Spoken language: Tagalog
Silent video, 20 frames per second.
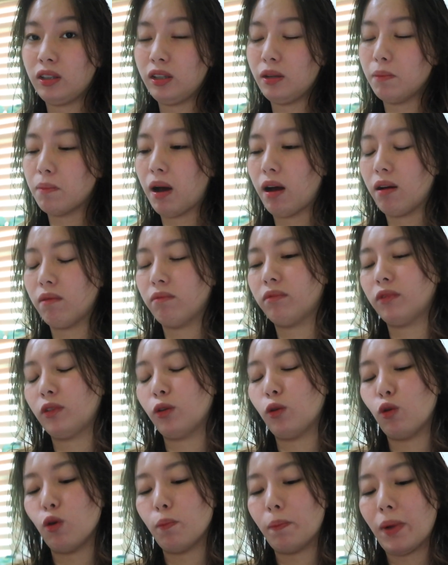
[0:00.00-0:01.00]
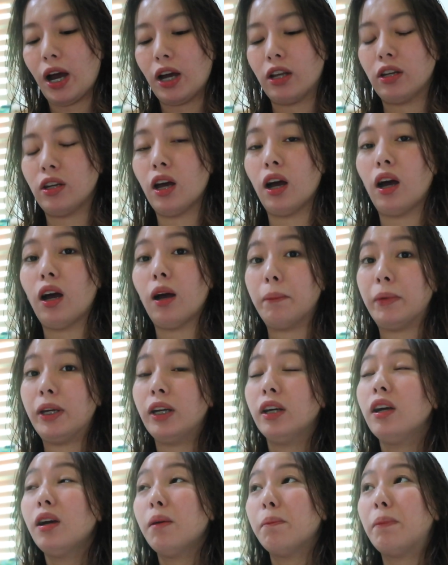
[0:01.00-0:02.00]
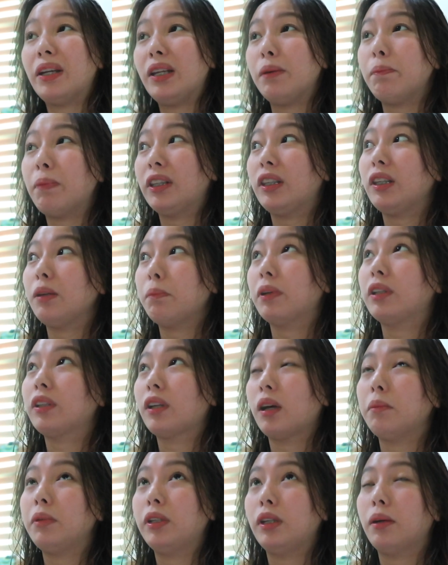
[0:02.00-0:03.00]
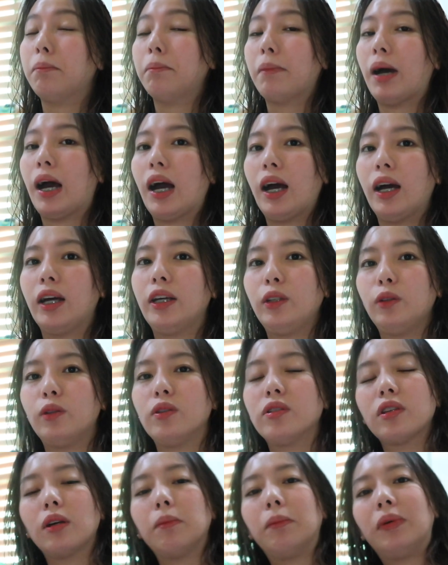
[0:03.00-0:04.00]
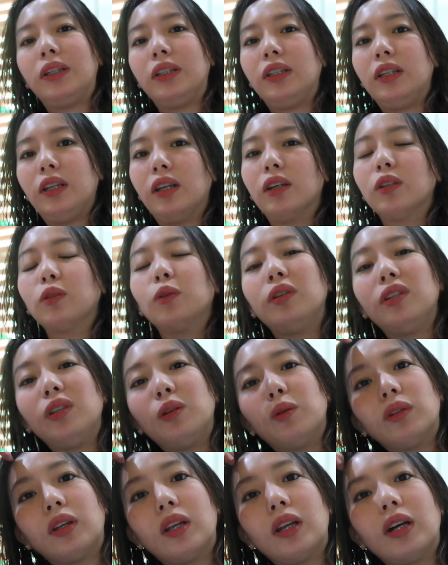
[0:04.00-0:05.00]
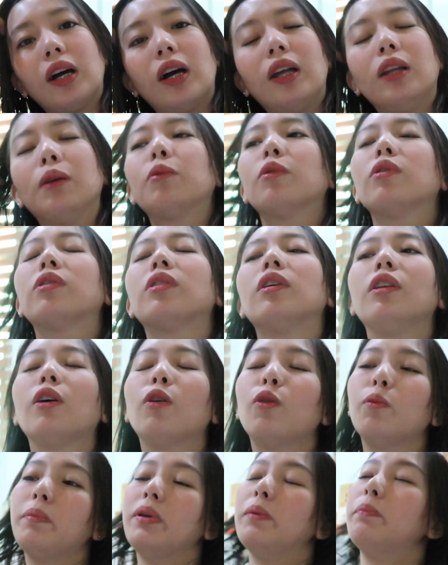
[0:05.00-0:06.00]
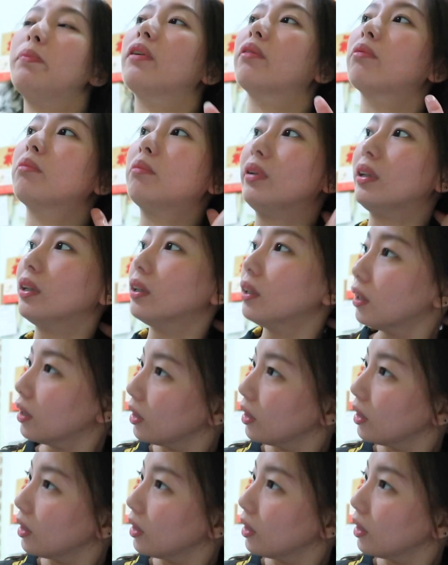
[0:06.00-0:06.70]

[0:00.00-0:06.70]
Diba? Nangupahan lang kami. Palipat-lipat kami ng bahay nun sa Manila. So, hindi ko talaga alam kung saan ako pipirme.